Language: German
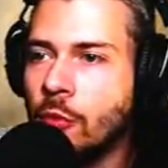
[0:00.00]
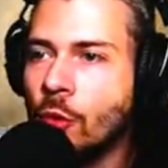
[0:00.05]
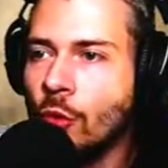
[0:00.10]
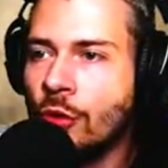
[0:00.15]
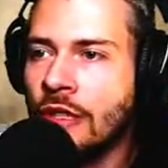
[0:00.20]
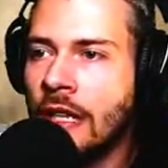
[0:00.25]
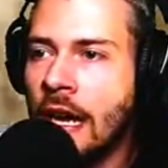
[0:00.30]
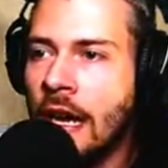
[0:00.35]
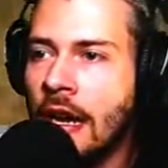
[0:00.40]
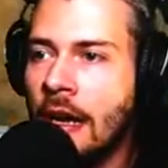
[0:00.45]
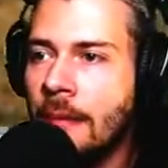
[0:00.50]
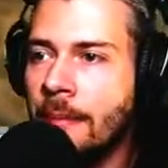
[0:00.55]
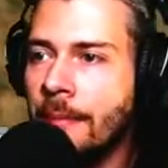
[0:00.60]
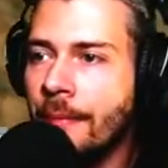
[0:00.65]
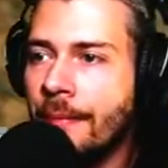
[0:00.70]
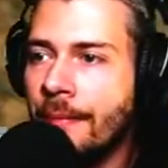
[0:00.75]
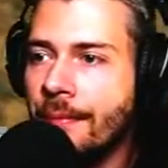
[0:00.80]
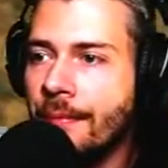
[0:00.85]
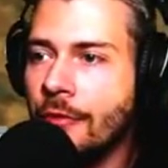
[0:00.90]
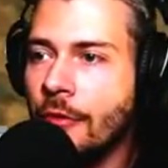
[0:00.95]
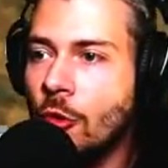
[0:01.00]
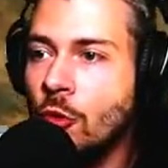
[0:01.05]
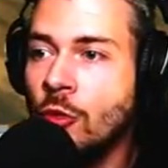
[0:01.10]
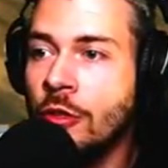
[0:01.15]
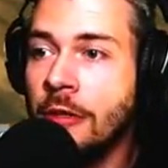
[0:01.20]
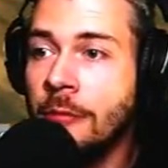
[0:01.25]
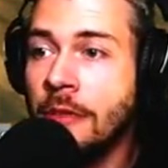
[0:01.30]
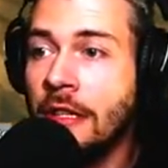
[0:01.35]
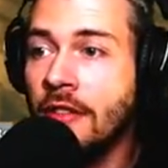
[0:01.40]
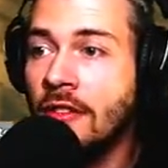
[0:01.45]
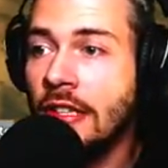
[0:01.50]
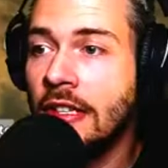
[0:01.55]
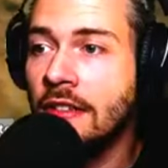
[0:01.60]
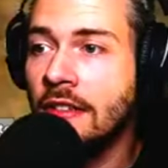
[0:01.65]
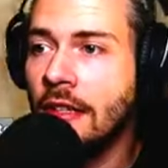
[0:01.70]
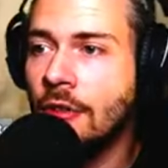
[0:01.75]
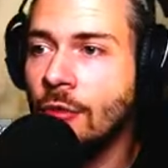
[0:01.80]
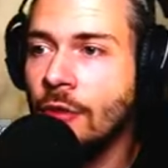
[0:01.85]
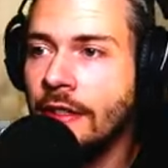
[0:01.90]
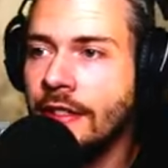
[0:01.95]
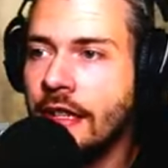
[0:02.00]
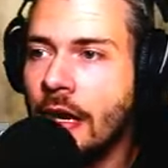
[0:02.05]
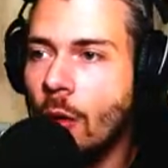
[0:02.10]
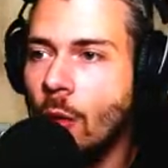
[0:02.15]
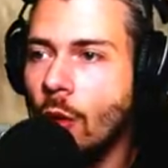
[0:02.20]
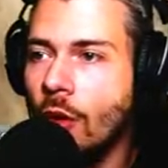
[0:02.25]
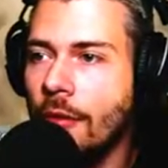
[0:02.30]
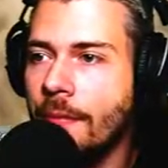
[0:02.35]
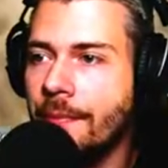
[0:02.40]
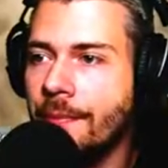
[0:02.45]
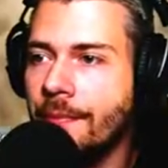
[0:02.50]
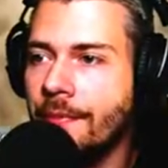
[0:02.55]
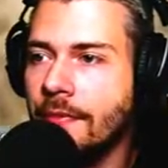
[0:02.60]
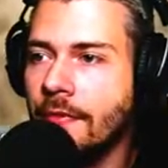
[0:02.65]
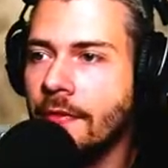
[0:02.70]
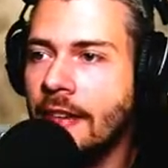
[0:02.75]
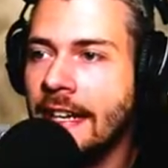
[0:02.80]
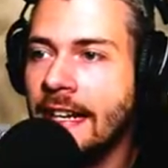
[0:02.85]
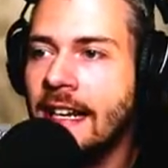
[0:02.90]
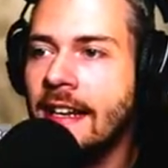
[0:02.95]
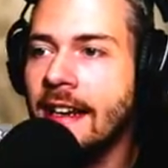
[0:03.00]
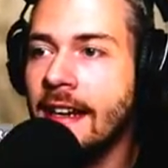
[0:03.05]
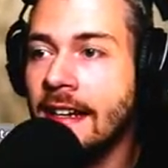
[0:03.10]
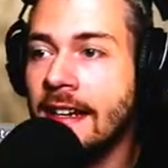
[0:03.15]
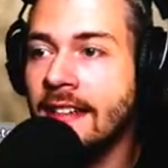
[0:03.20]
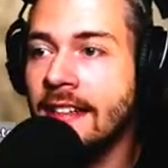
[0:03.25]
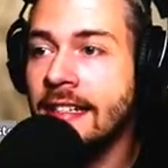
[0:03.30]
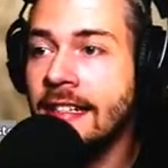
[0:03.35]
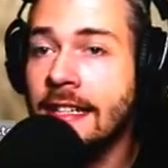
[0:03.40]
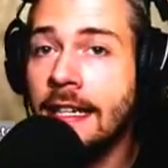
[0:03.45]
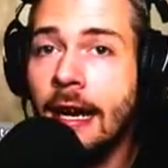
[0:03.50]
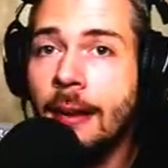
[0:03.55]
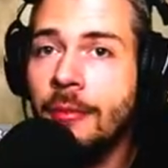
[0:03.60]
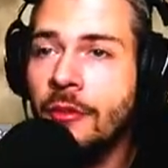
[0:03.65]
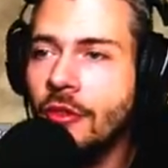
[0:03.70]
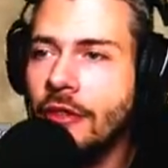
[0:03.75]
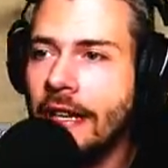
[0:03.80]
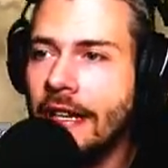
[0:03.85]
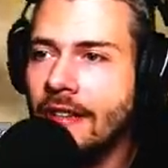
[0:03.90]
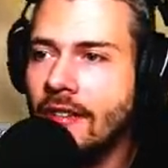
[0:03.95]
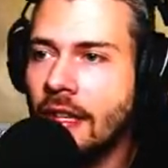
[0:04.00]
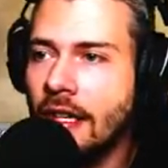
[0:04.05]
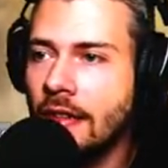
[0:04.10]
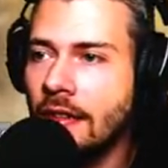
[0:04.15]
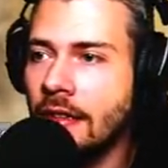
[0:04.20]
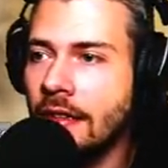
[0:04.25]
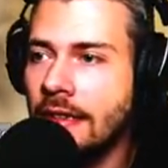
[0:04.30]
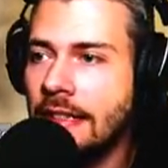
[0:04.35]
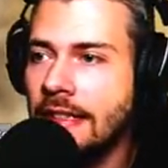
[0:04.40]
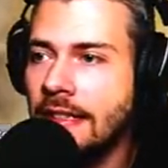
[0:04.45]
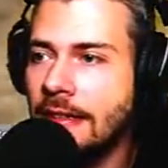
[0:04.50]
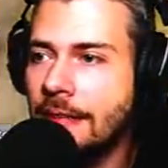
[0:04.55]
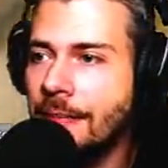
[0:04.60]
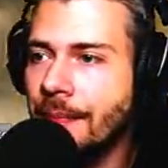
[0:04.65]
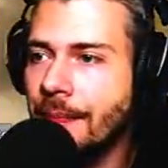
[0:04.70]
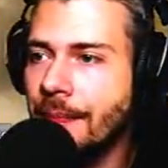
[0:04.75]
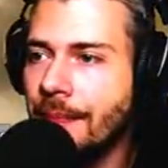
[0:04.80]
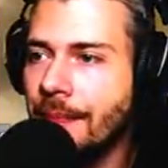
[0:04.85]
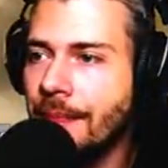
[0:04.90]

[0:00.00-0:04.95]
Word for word: im Boden haben. Und im Gesicht natürlich auch. Bei Clara Sil gab es zu der Zeit noch nicht.